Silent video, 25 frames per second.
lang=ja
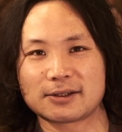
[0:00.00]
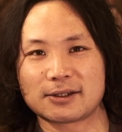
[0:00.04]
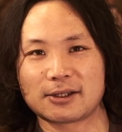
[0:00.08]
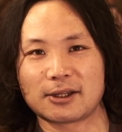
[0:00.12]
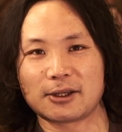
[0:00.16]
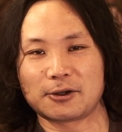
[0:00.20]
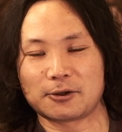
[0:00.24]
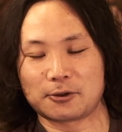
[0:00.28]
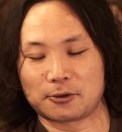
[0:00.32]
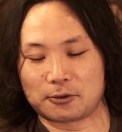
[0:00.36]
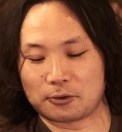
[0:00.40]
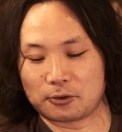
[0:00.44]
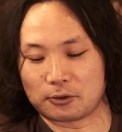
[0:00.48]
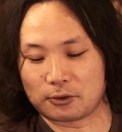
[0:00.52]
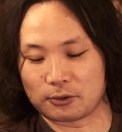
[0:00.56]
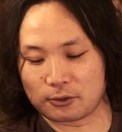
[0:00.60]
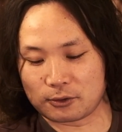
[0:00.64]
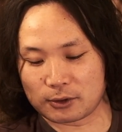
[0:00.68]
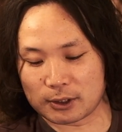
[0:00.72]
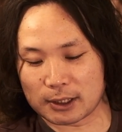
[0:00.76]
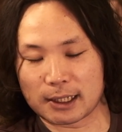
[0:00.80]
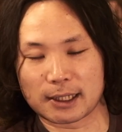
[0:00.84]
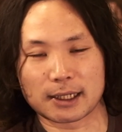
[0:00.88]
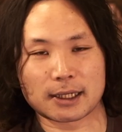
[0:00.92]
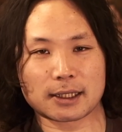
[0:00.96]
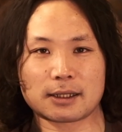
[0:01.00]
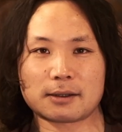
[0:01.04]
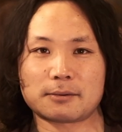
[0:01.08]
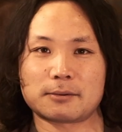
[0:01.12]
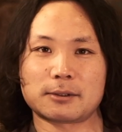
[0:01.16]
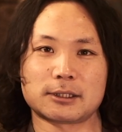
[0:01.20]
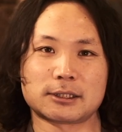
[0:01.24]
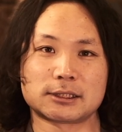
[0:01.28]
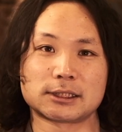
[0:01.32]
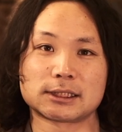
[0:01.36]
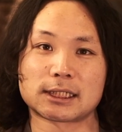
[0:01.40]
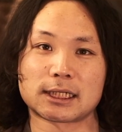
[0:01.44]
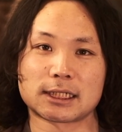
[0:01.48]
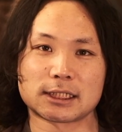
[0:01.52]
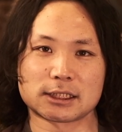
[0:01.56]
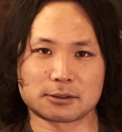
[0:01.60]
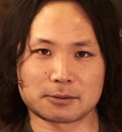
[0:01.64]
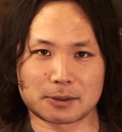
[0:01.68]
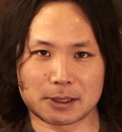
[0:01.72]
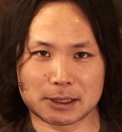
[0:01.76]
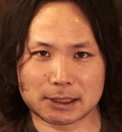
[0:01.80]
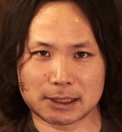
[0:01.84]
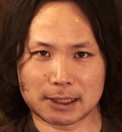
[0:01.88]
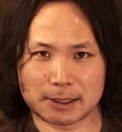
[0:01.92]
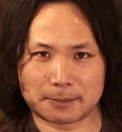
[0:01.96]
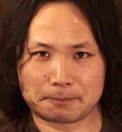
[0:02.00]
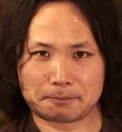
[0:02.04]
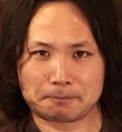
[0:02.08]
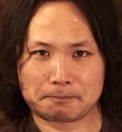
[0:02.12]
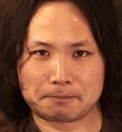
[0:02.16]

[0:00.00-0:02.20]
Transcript: ていうのを改めて実感しました。